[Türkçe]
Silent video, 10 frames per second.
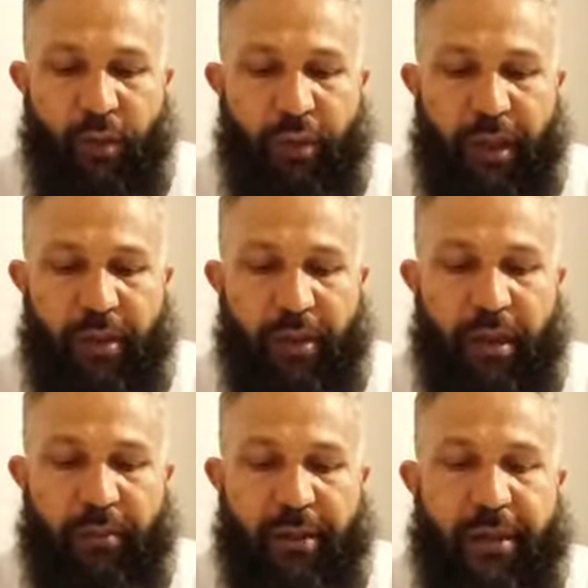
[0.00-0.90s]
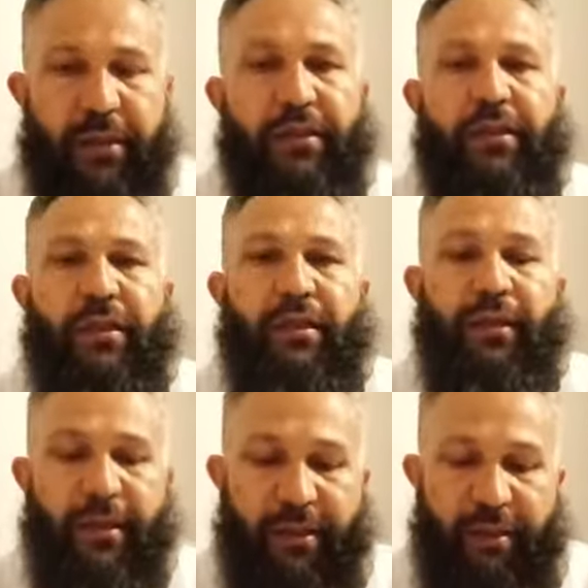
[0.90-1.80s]
Huneyn ganimetlerin
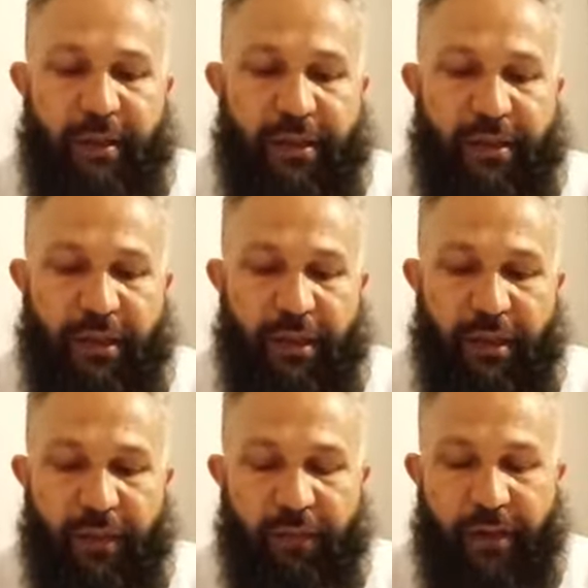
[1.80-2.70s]
taksim ettiği